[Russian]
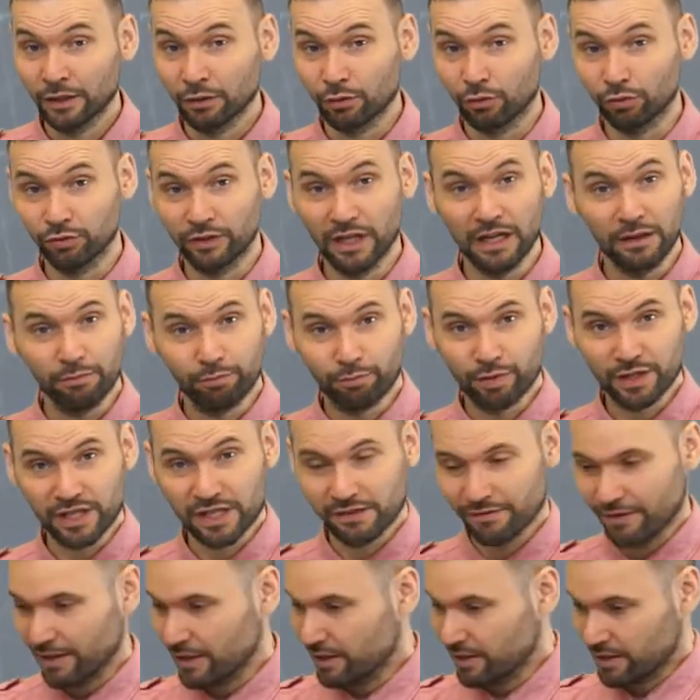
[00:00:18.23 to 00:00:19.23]
куда
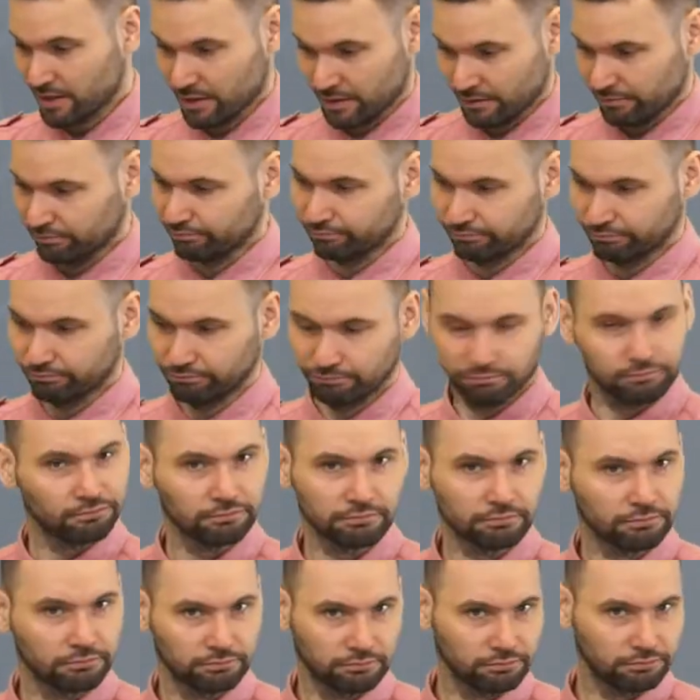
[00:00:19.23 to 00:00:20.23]
подевались
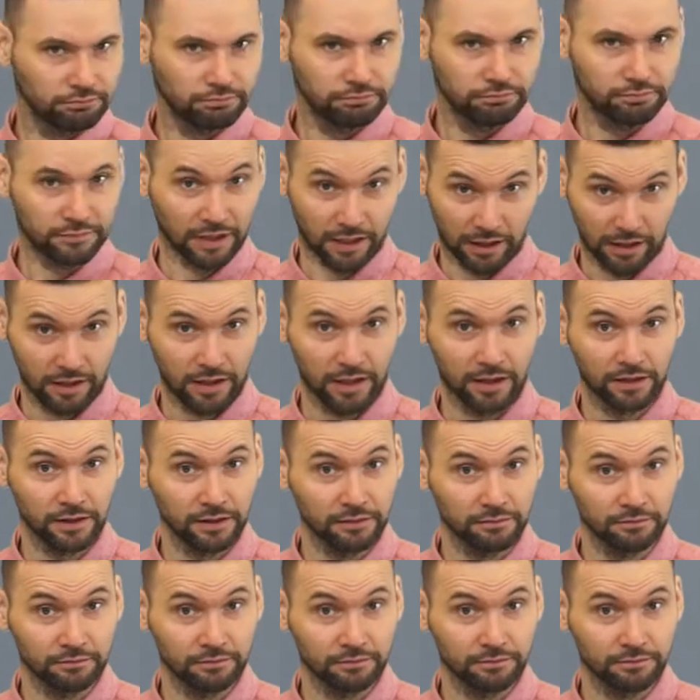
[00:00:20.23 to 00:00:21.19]
тараканы?